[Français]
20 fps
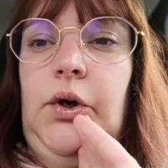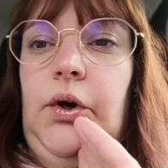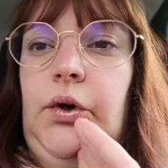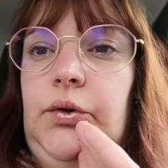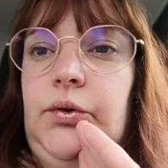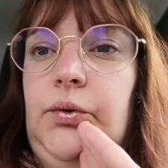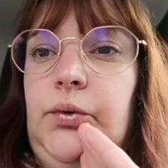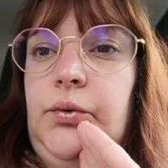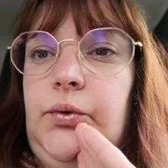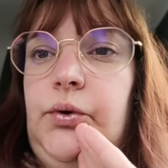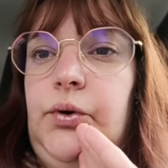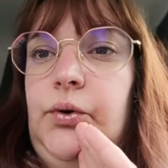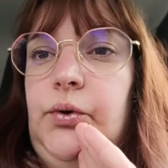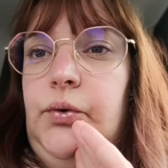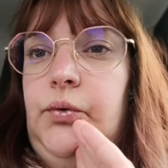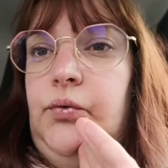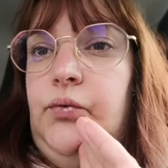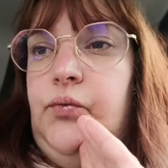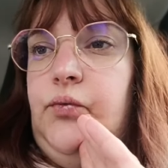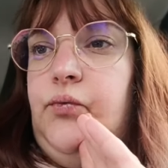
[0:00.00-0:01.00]
Donc euh,
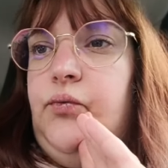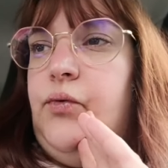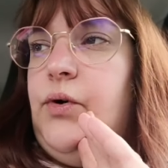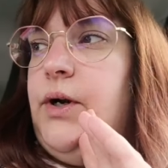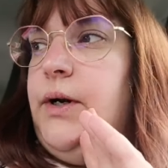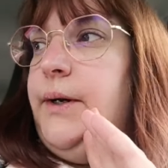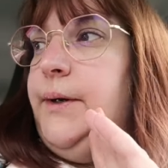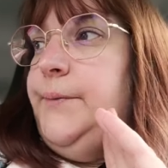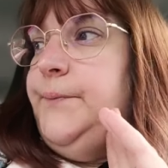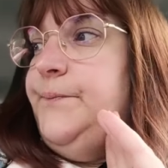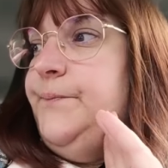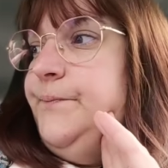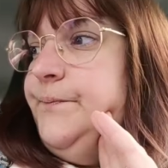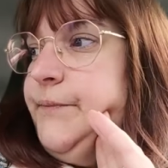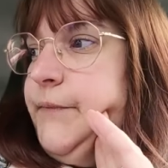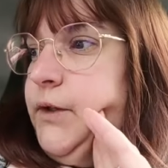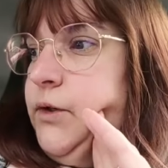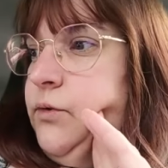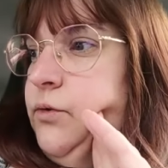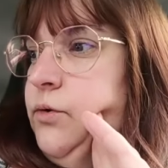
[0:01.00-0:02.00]
voilà,
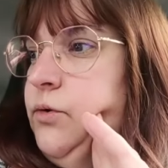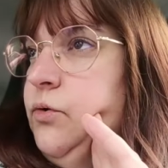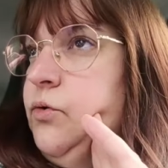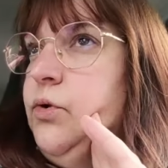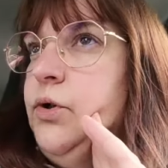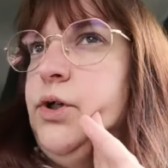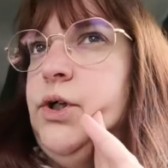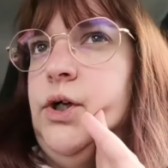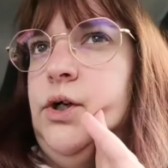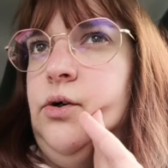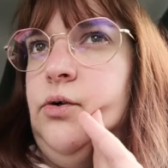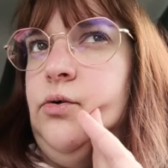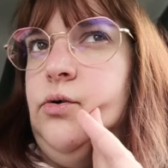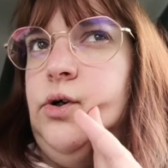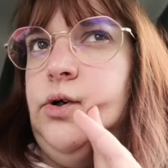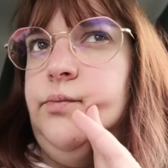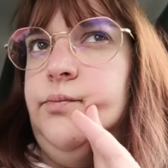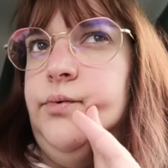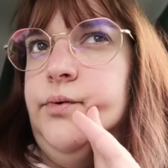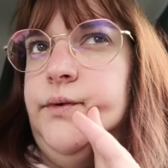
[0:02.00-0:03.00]
euh, quoi qu'elle a
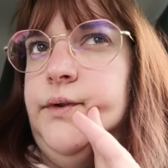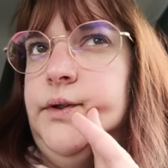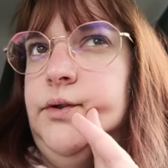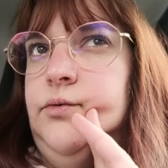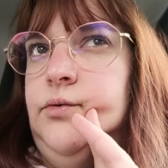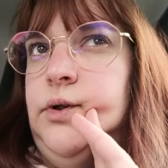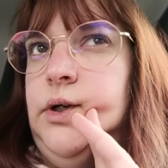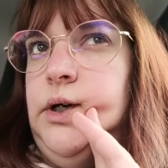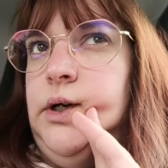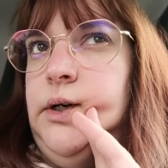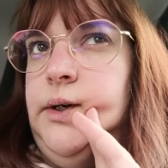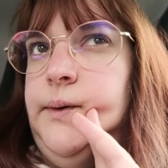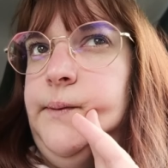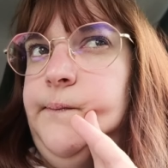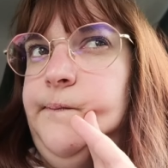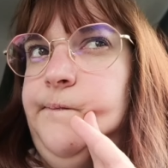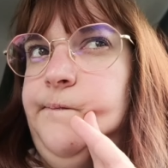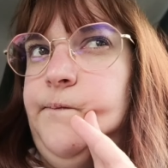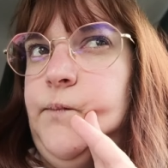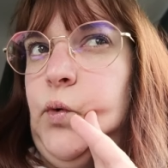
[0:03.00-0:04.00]
encore peut-être de la
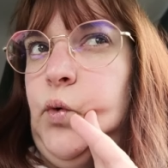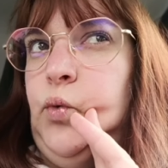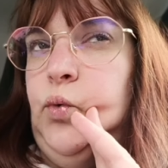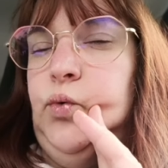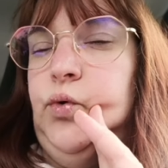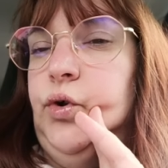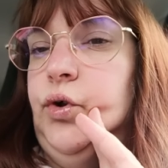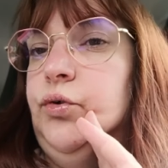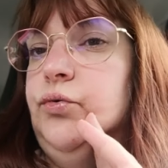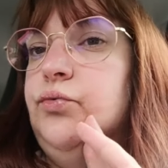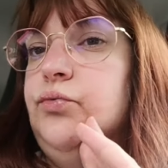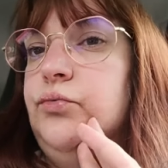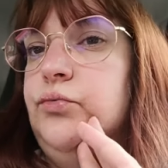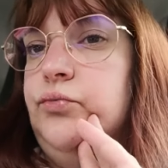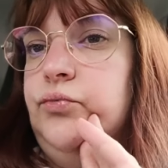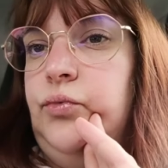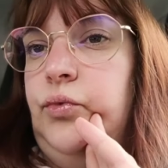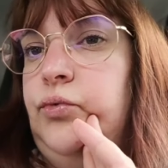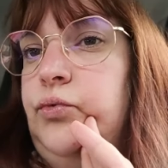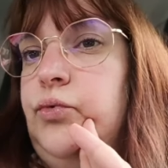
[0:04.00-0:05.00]
rosette.
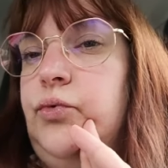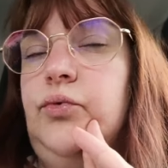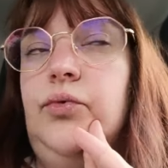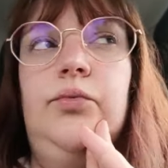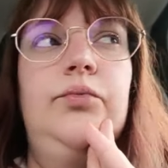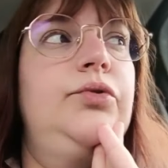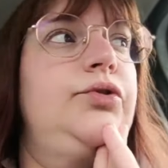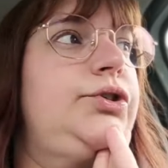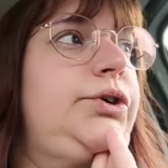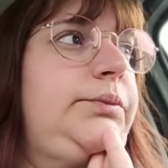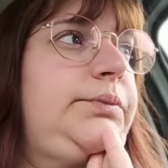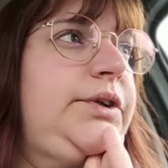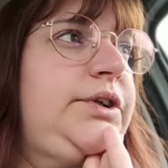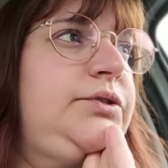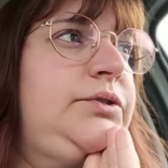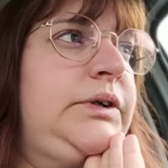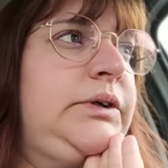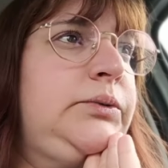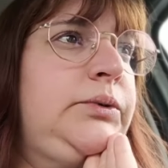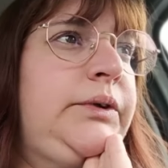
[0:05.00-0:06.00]
Donc elle mangera peut-être
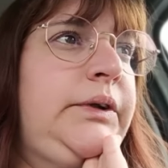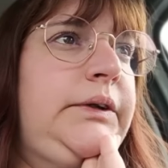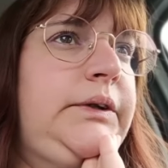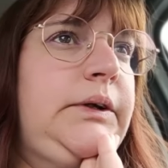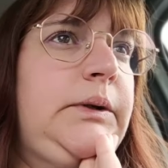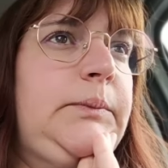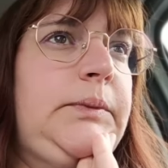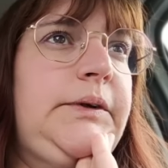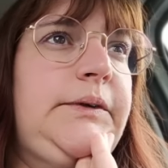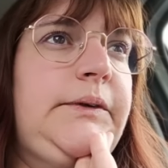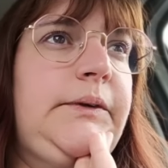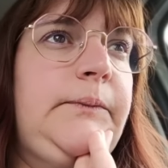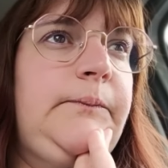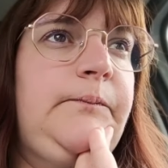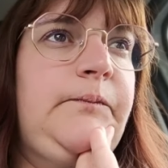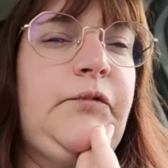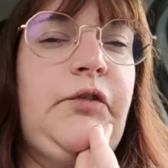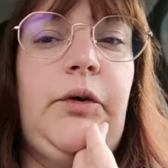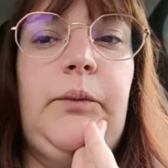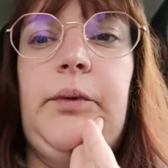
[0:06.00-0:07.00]
de la rosette à la place.
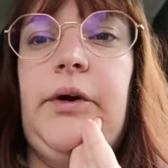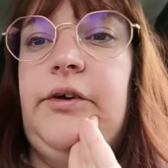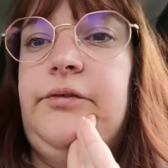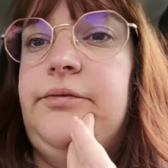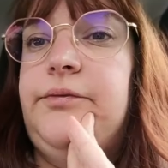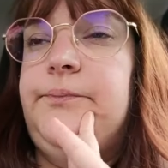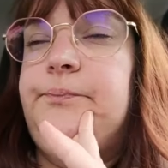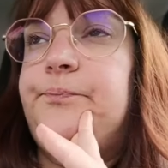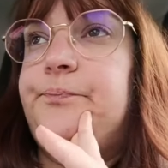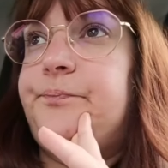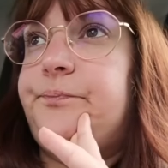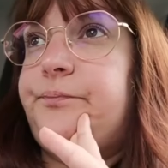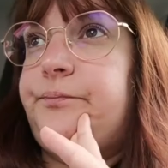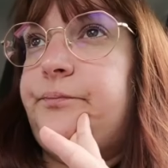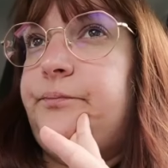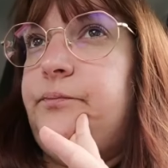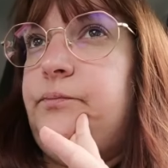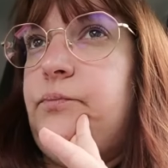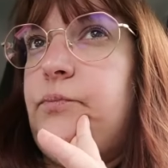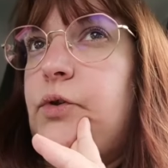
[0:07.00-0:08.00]
Enfin bref.
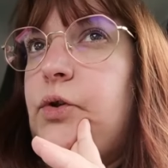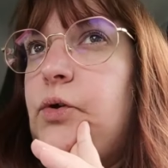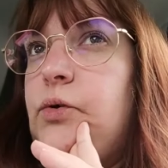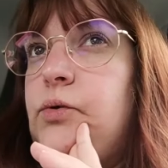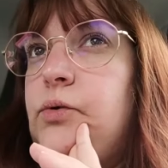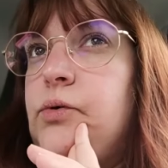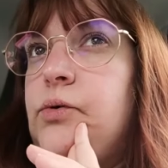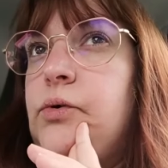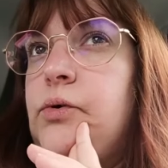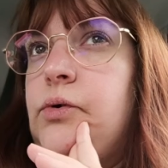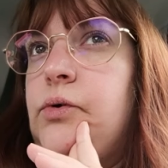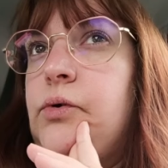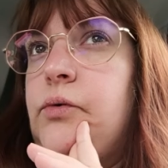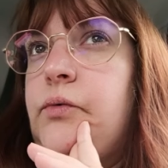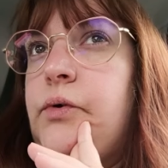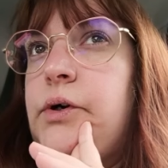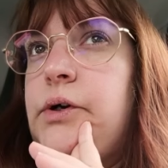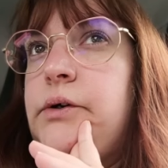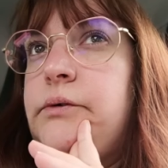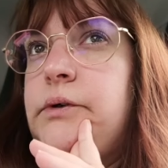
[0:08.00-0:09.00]
Euh,
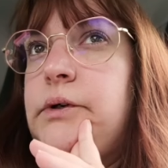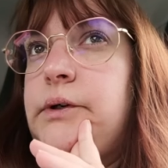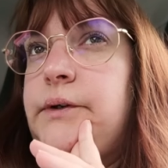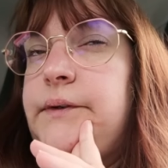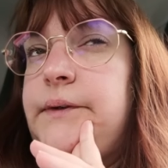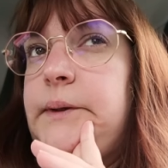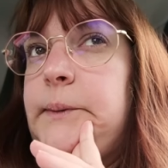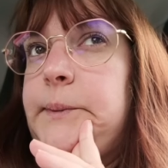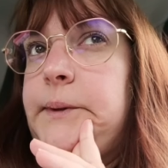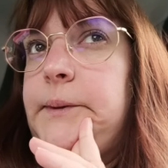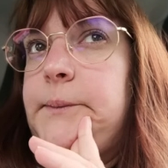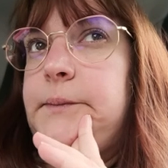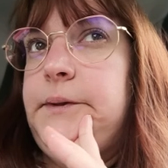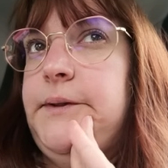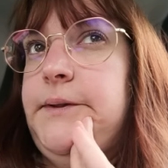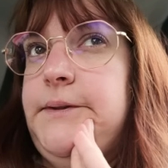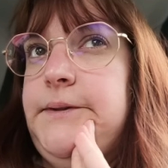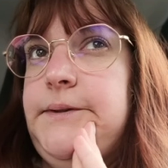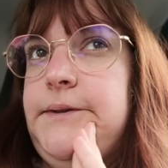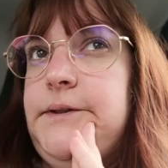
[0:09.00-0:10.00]
voilà, voilà, cet
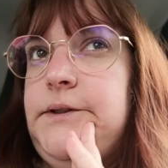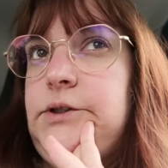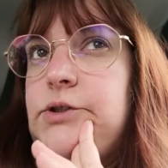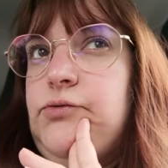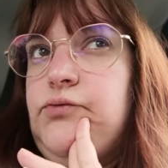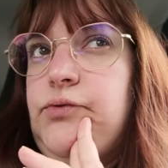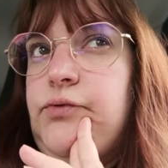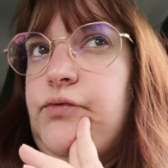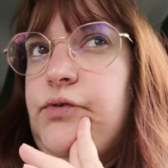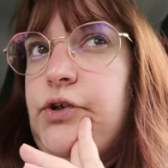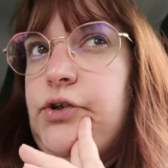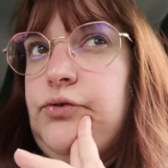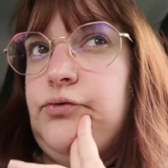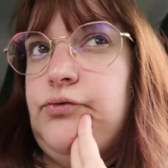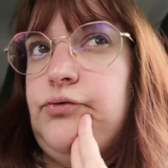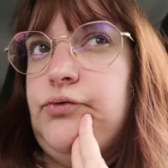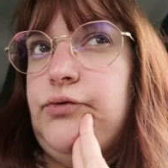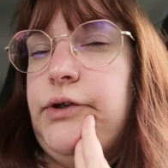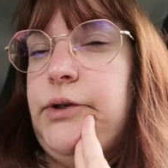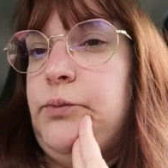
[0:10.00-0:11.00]
après-midi, je vais faire
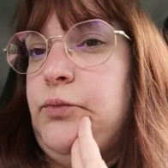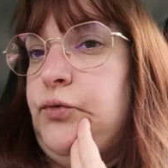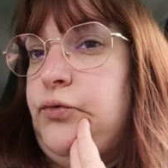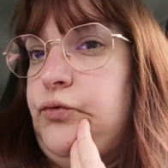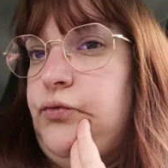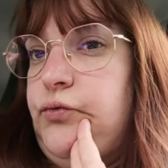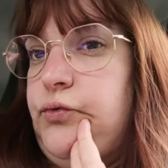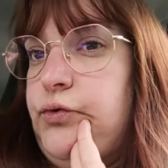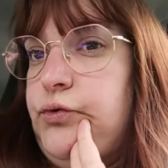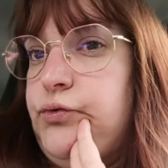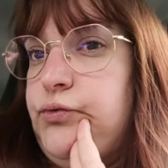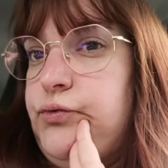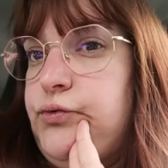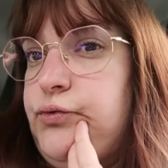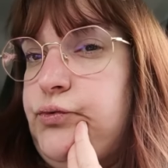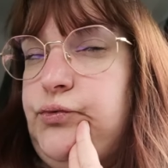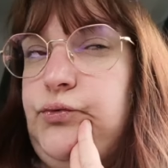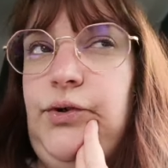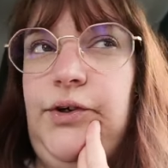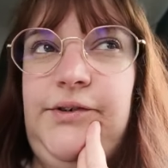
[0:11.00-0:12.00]
joujou avec mon nouveau
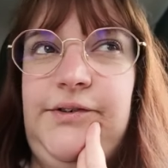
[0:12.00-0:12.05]
joujou.